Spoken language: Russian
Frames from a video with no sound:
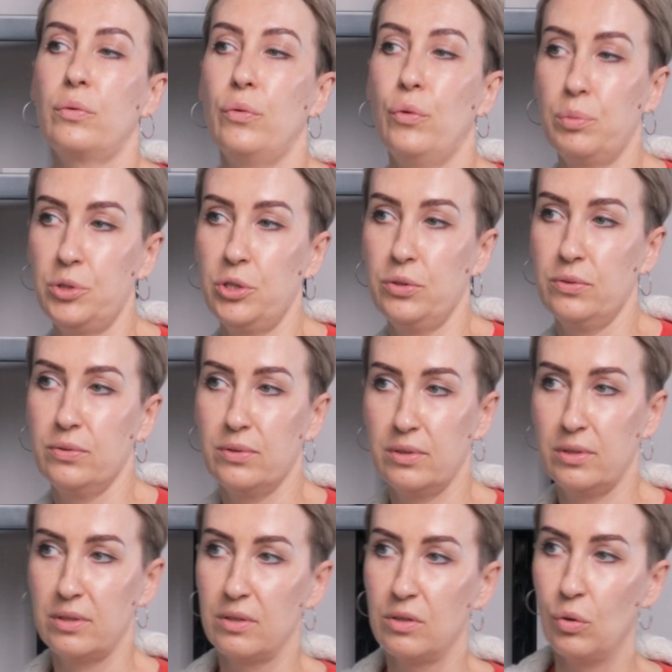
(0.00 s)

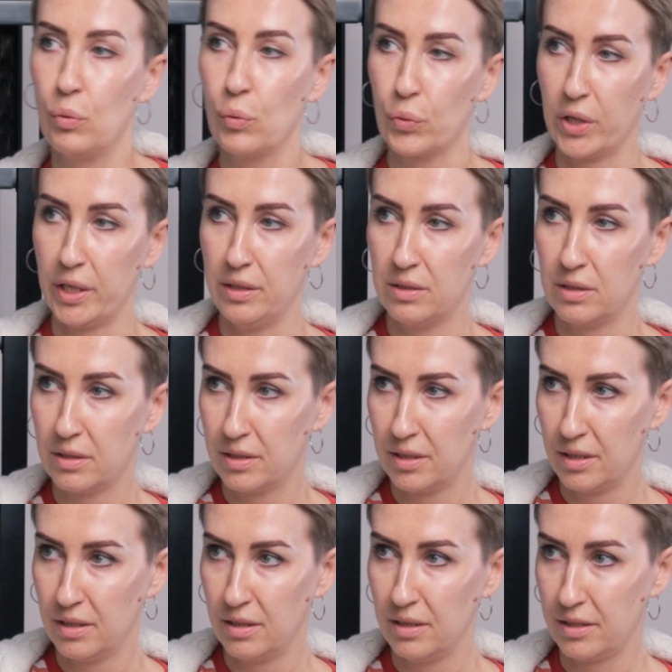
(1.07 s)
общество
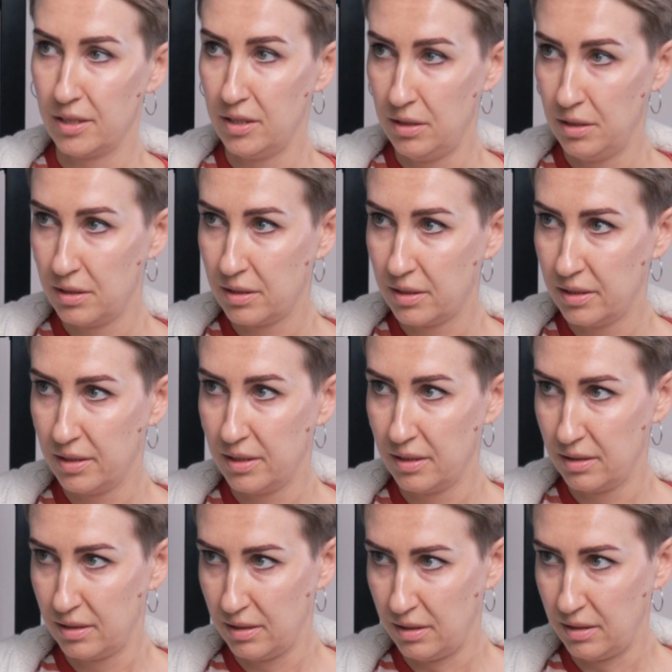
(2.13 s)
украинское и российское.